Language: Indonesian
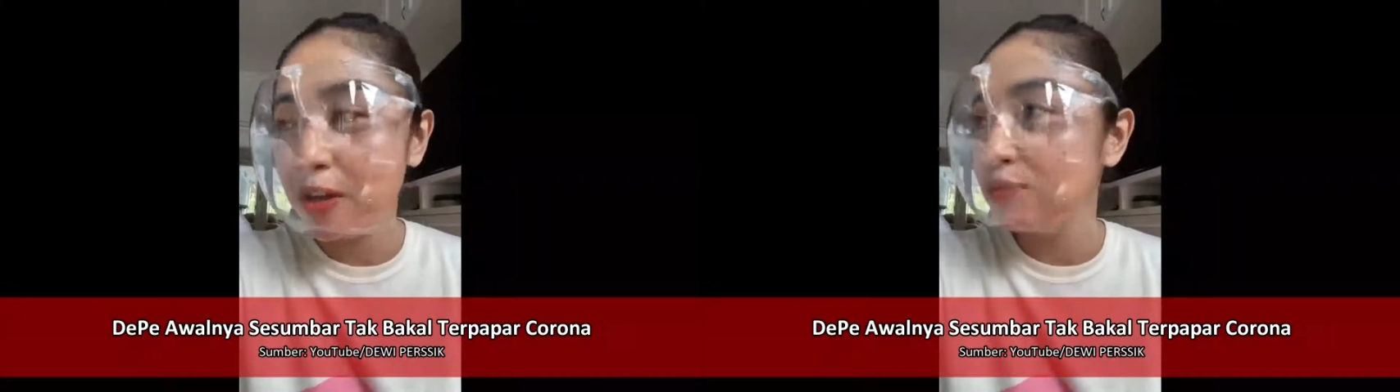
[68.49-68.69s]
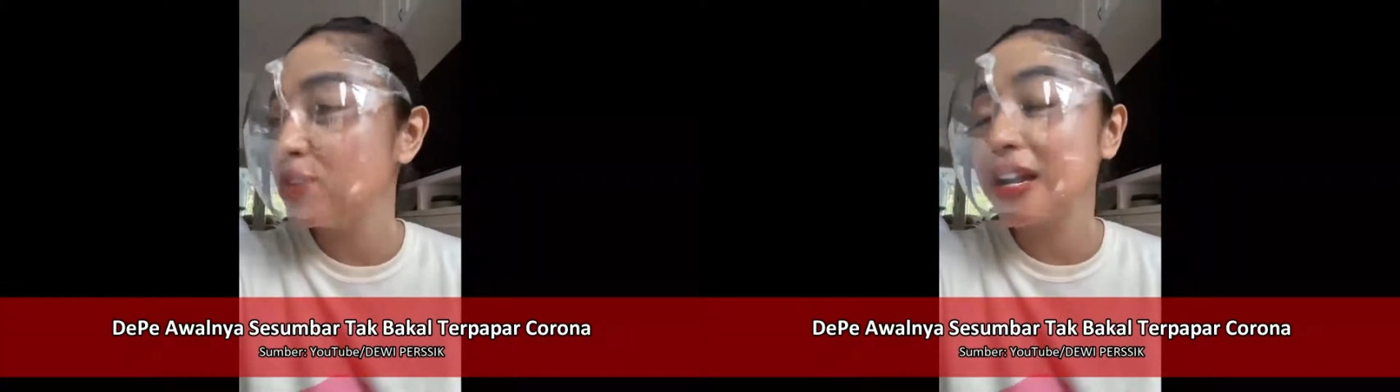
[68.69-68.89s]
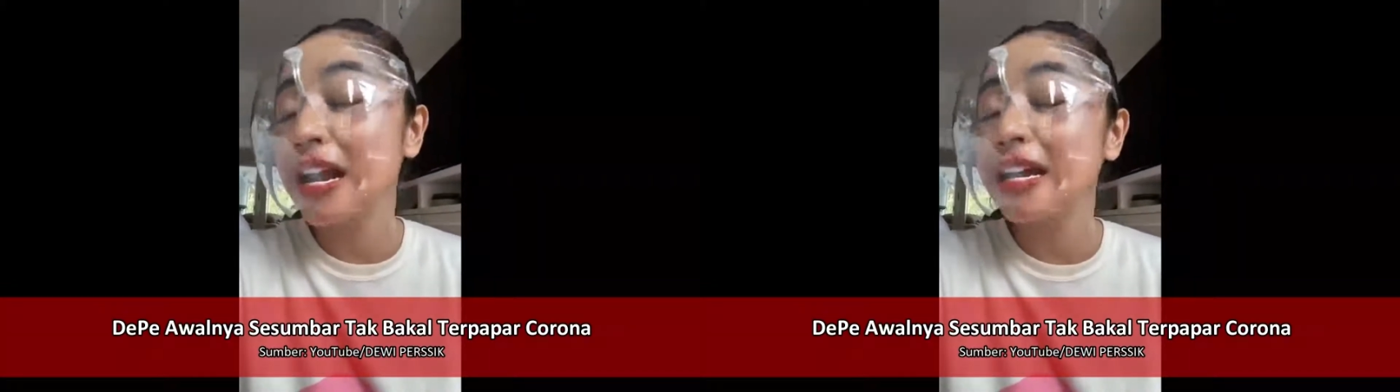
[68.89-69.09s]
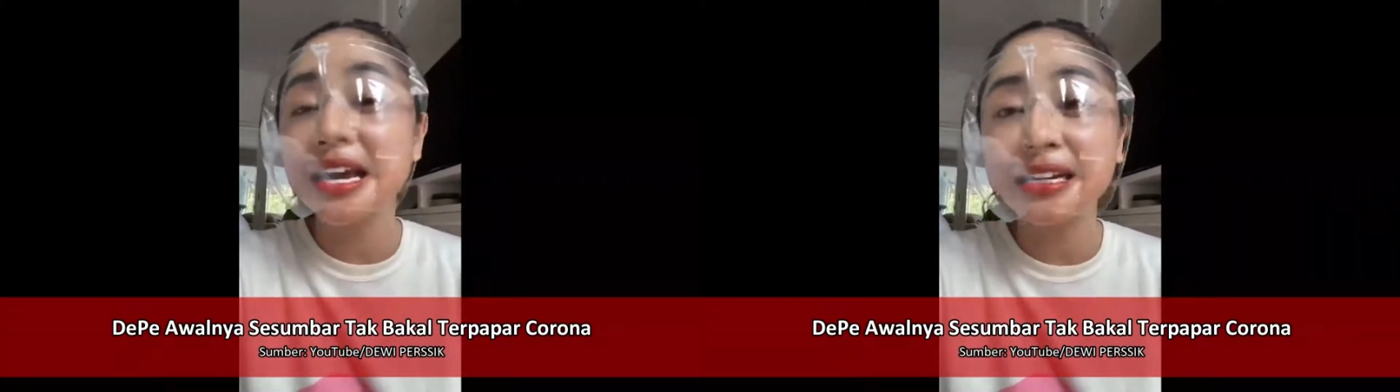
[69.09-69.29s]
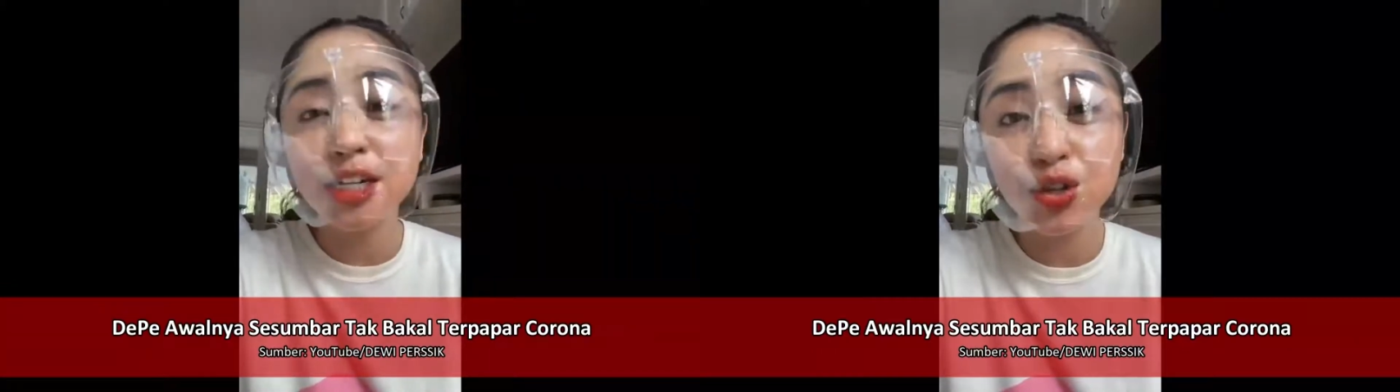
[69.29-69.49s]
Bukan hanya
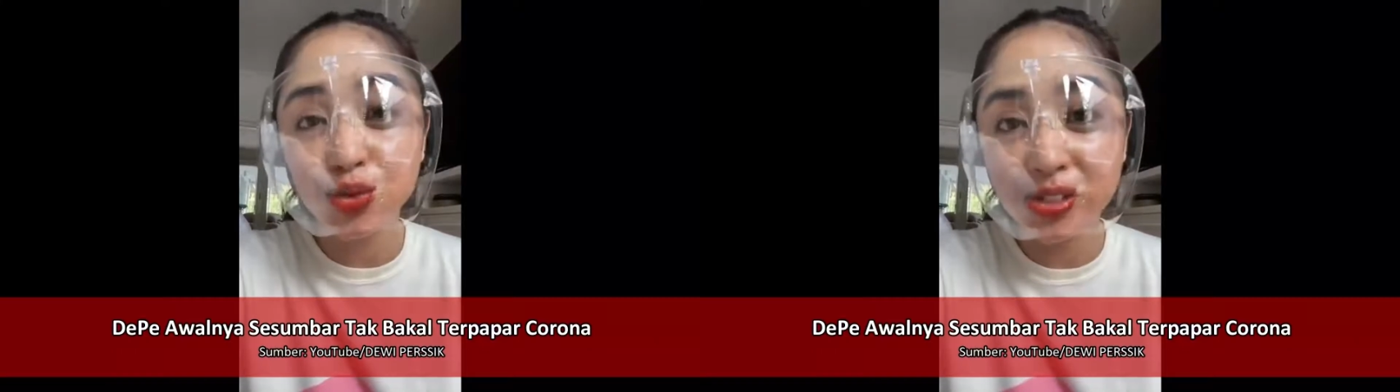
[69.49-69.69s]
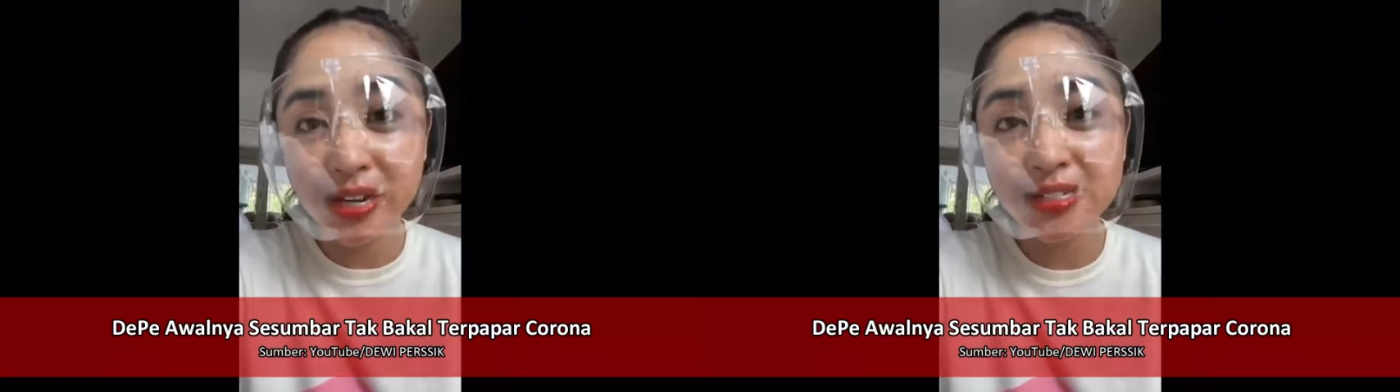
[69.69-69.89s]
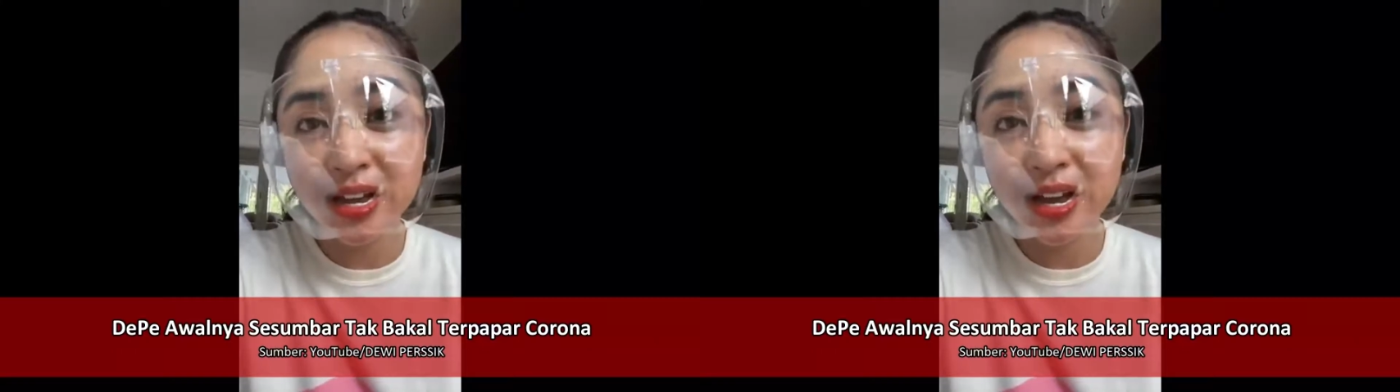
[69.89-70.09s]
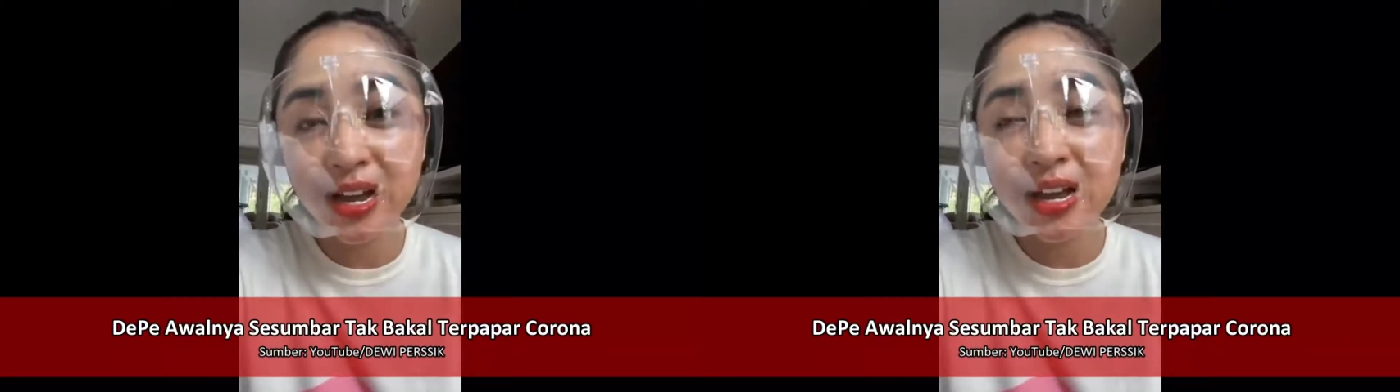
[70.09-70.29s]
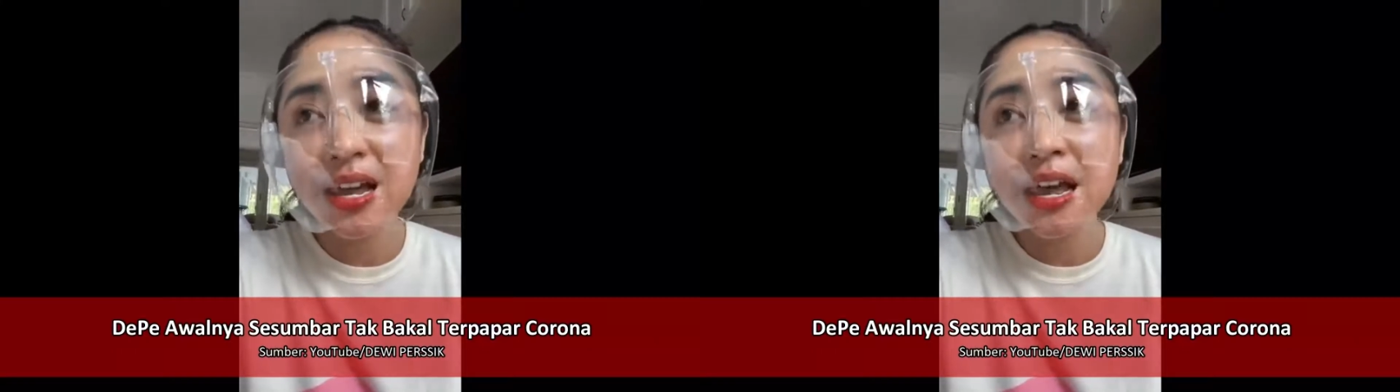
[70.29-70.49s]
rindu saja.
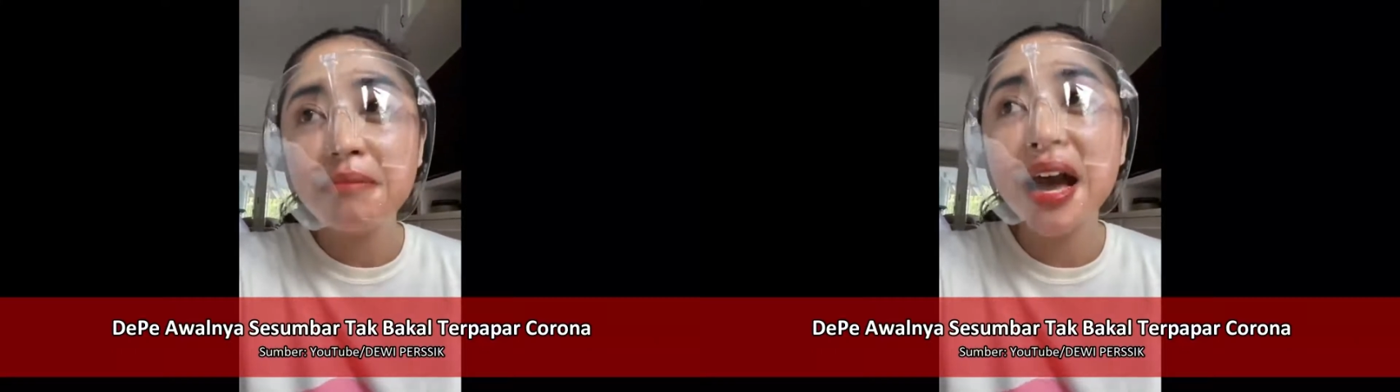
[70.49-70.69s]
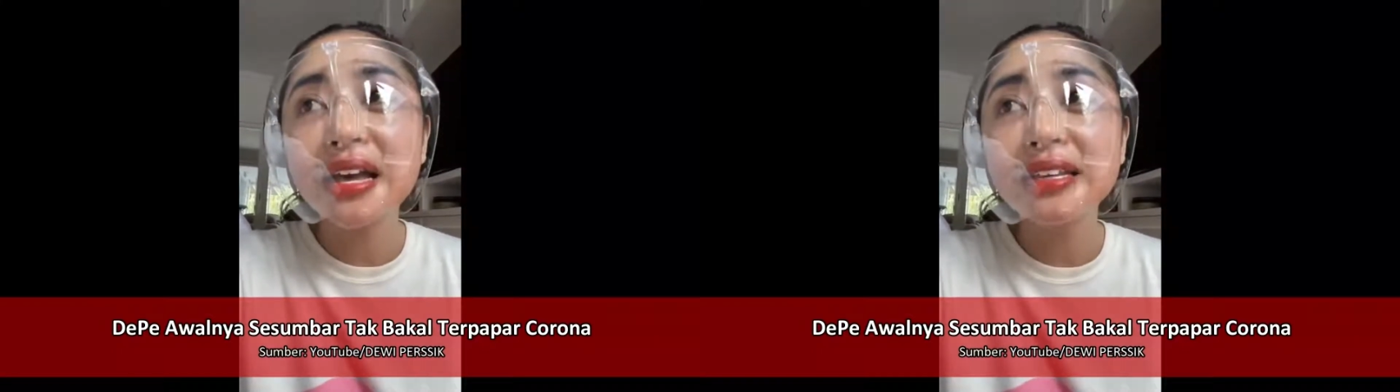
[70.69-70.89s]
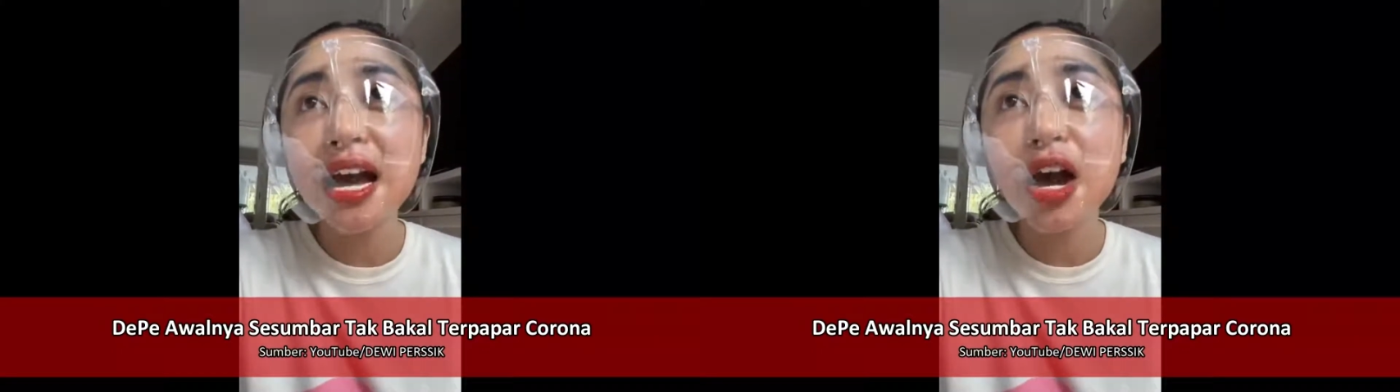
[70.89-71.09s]
Makanya